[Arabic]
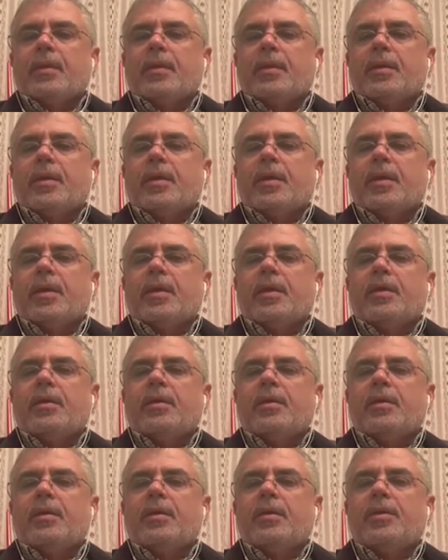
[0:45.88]

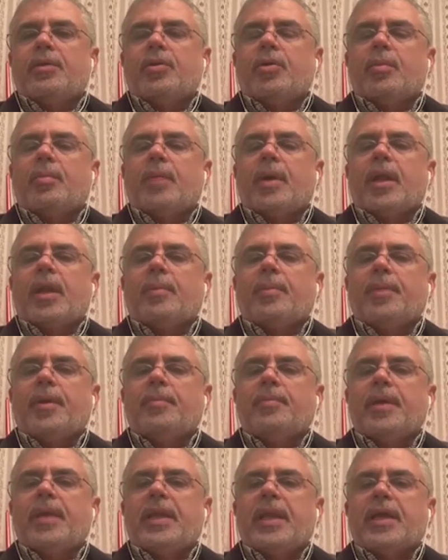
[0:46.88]
آه، اليوم انا
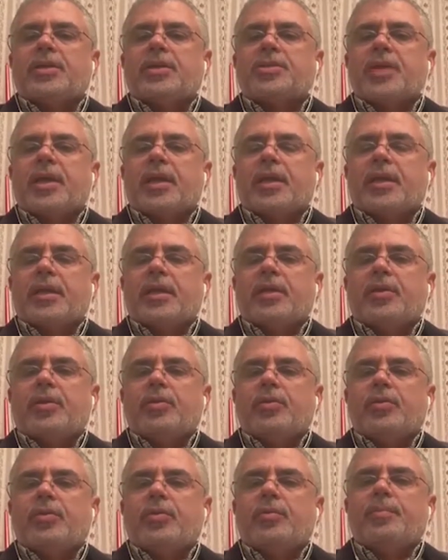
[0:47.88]
بحب اقول لك شغله
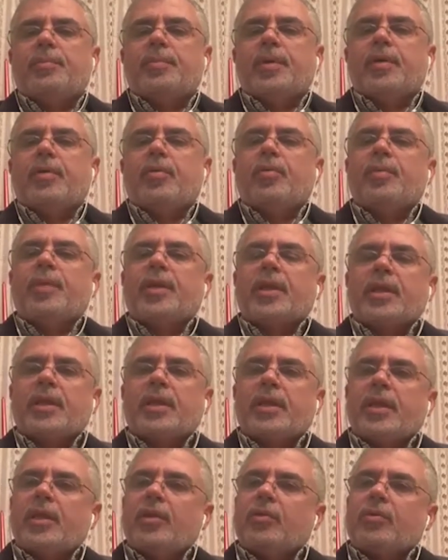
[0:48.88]
انه ومن
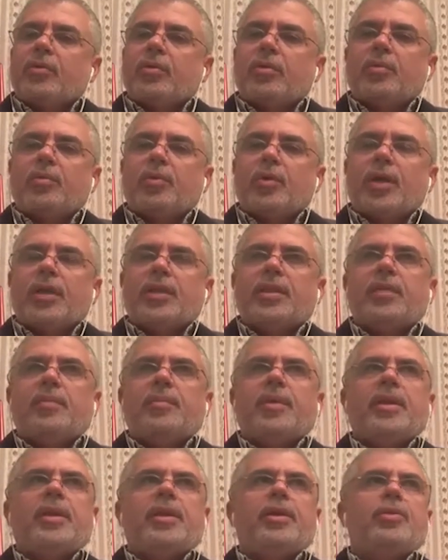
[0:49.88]
خلالكم
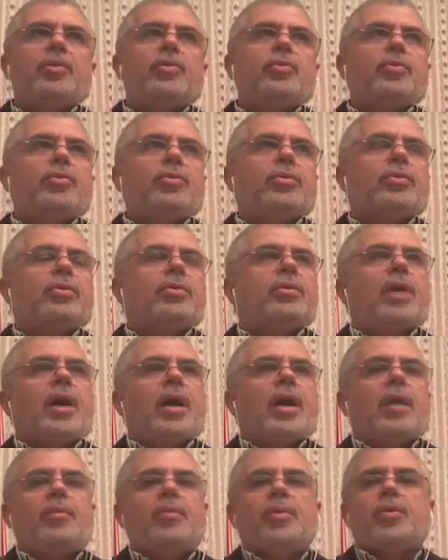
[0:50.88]
المقدمه اللي انتم
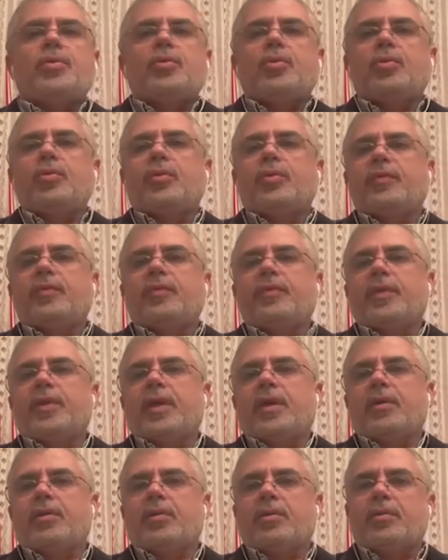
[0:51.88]
عم تقولوا
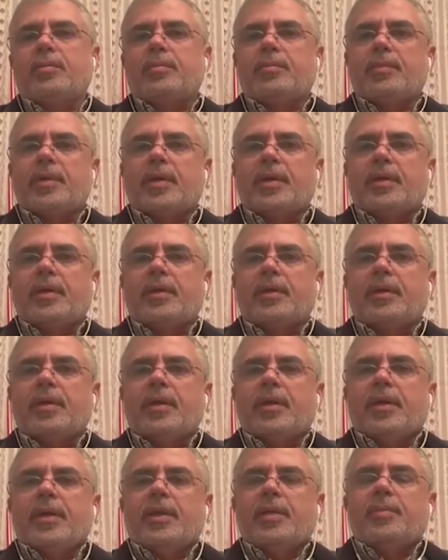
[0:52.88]
فيها رغم
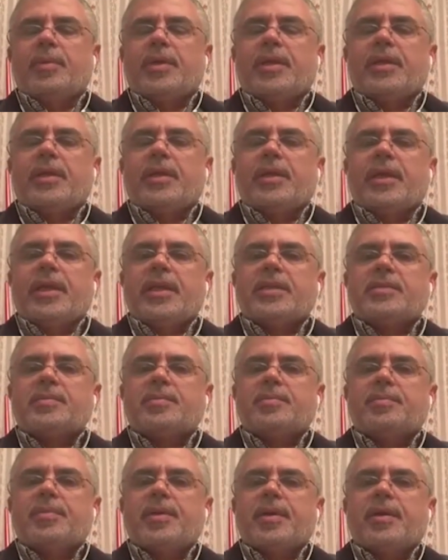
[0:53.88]
يمكن
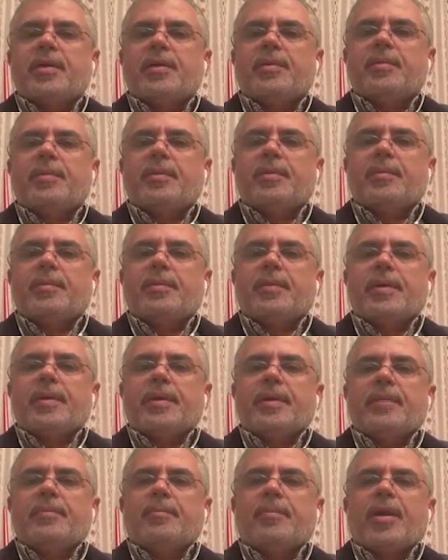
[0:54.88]
الناس آه،
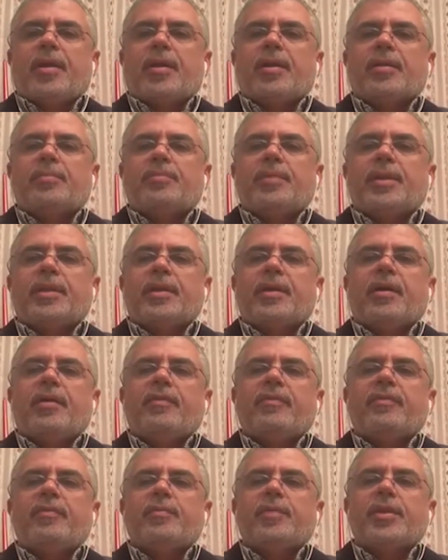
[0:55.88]
مرات
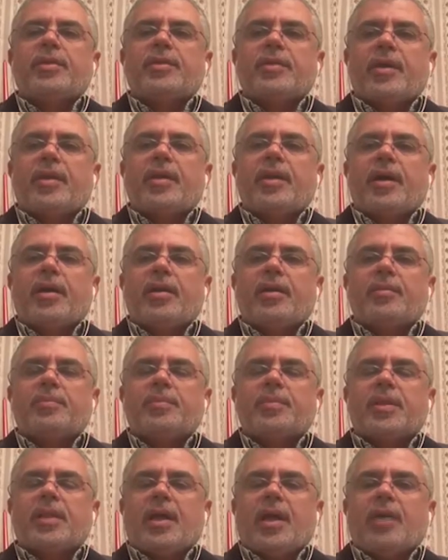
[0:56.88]
بتخاف من الطريقه اللي
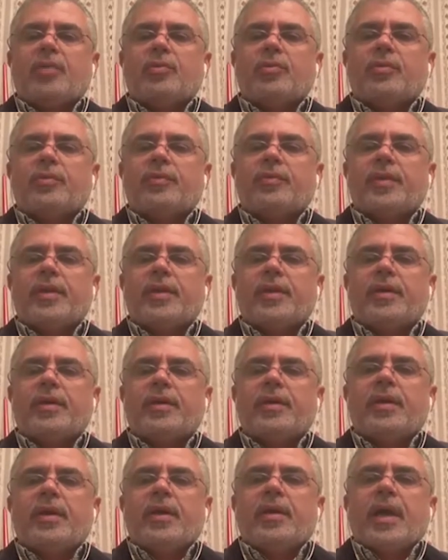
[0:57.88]
بتتعاطوا فيها
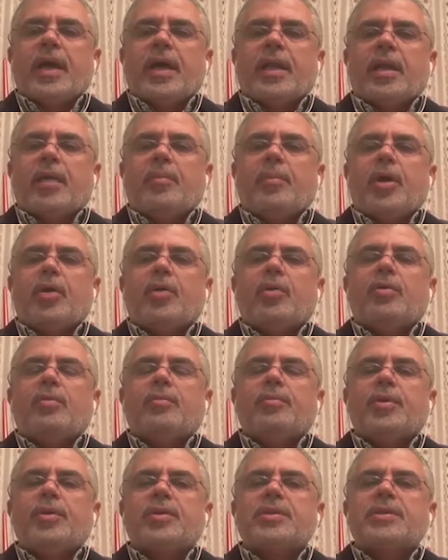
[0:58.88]
انا
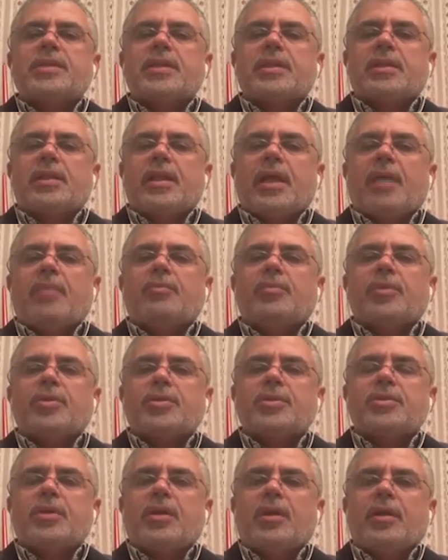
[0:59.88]
معكم بقصه الامن
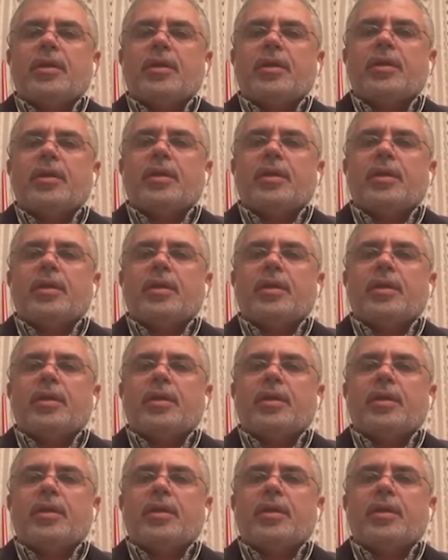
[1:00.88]
الصحي